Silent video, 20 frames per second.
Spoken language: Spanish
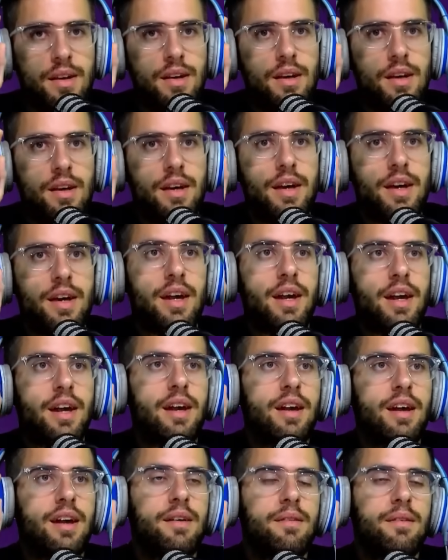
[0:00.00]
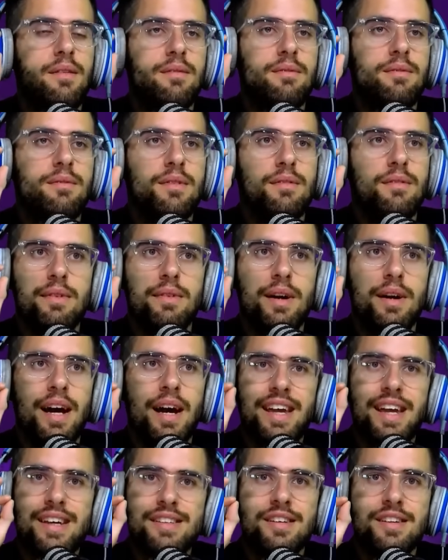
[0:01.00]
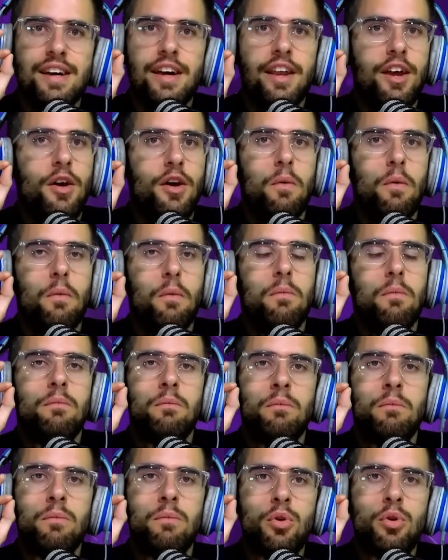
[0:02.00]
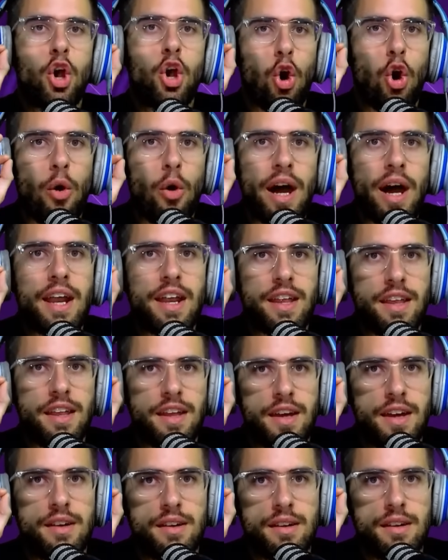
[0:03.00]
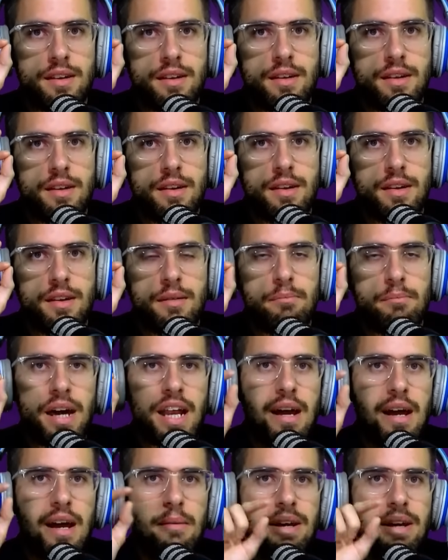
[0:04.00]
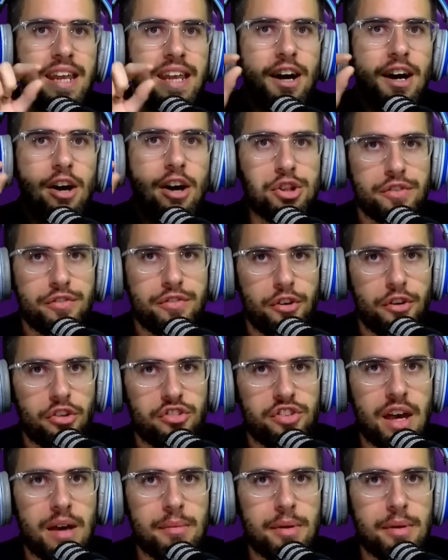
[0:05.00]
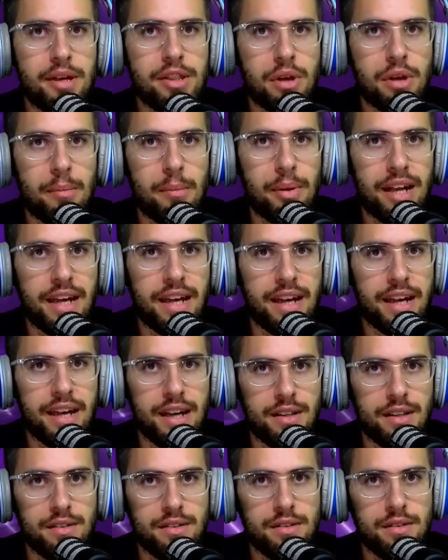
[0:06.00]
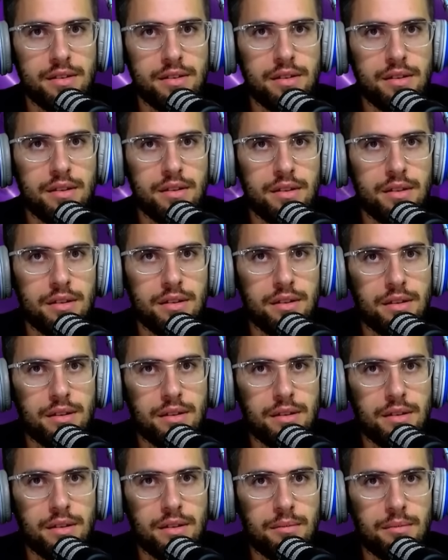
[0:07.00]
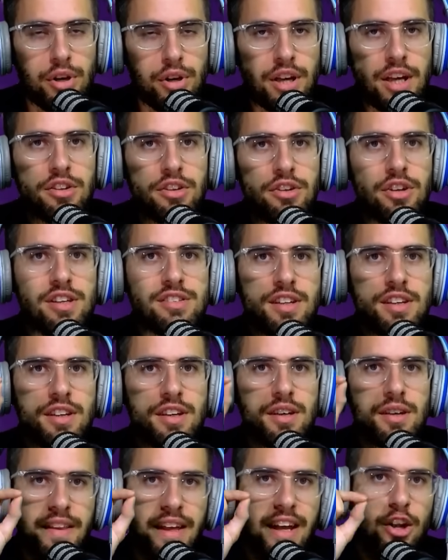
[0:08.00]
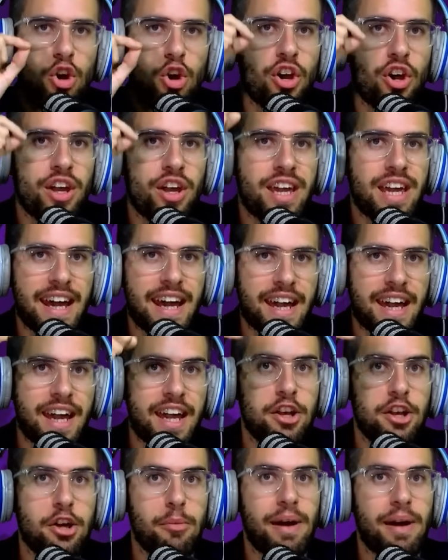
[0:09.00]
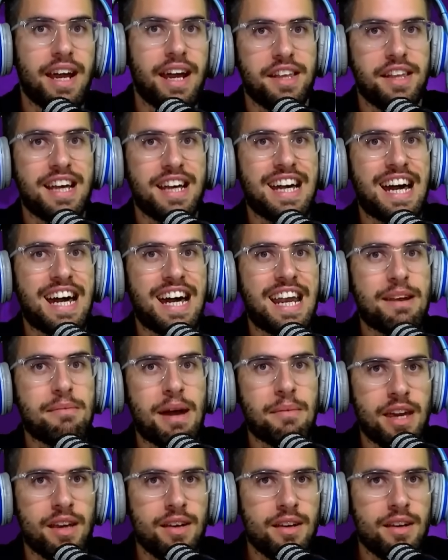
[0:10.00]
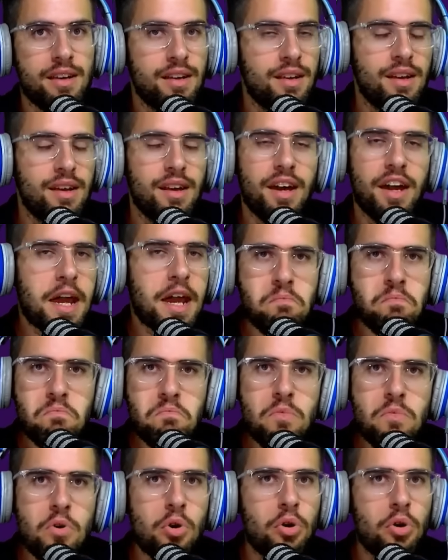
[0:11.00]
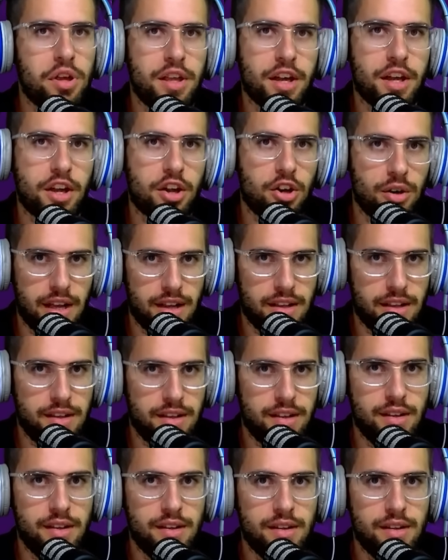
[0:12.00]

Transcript: eh, hay que ser muy cobarde para meter a otro forzadamente una pelea. Porque esto de, de elogiar a Jero para criticarme a mí es muy de cobarde